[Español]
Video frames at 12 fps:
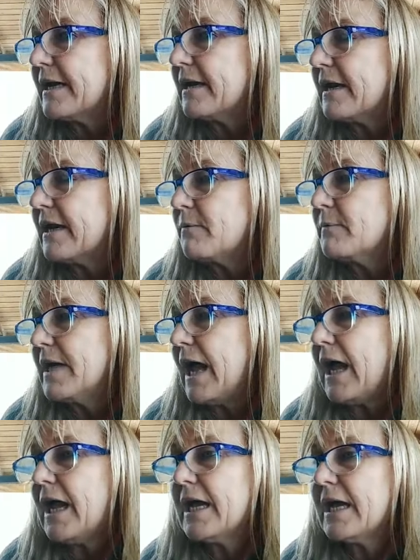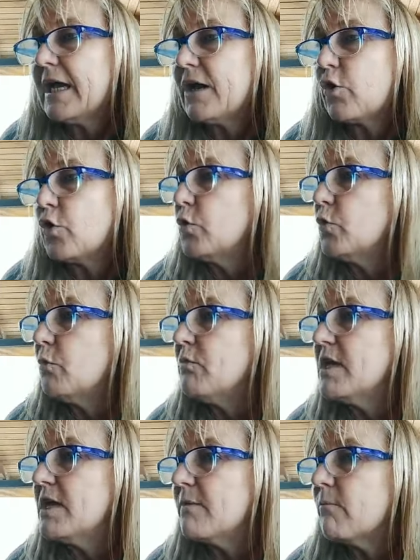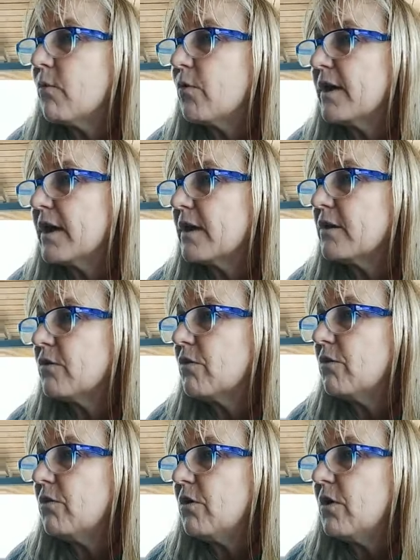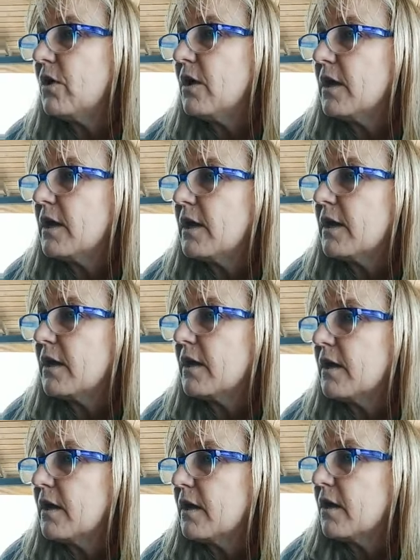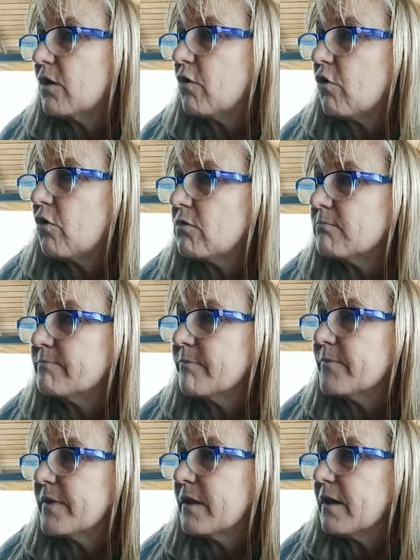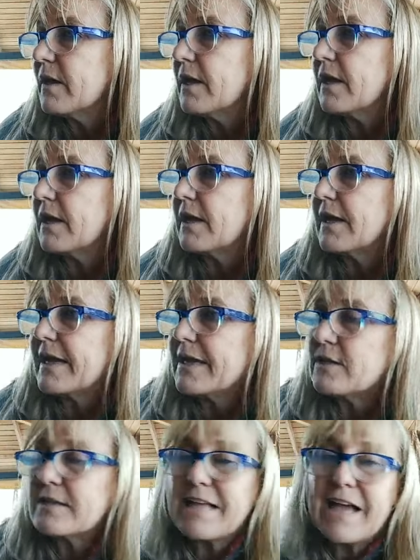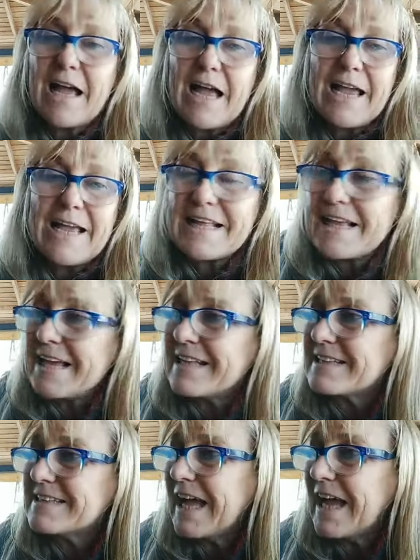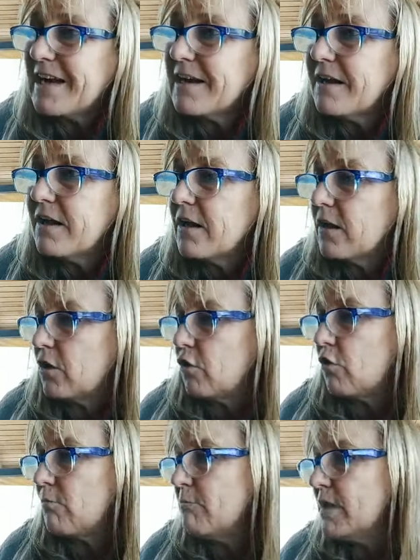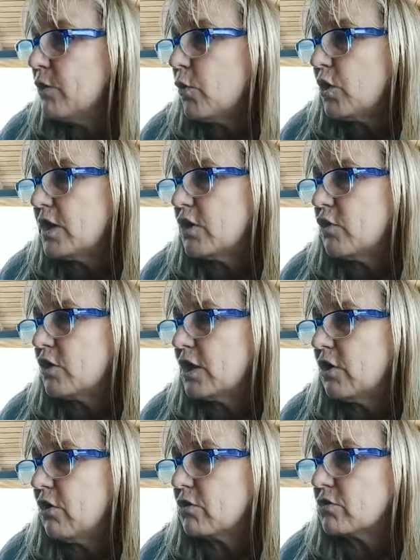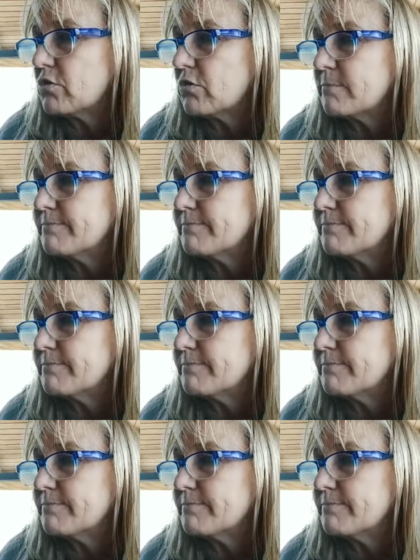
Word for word: el, viaje con uno mismo es, ¿no? Eh, con eh, esta, es estar conmigo y con el otro.